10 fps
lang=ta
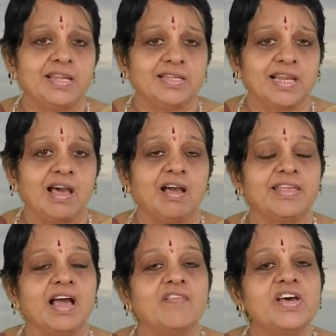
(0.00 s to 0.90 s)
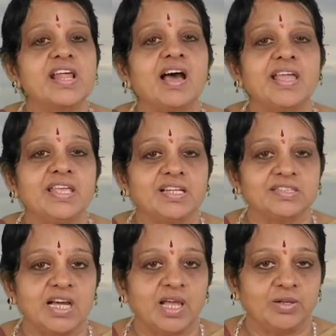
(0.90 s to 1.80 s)
இருக்கலாம் எவராக
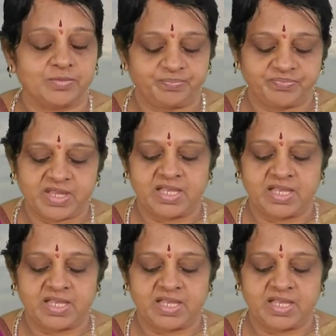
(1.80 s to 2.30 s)
இருந்தாலும்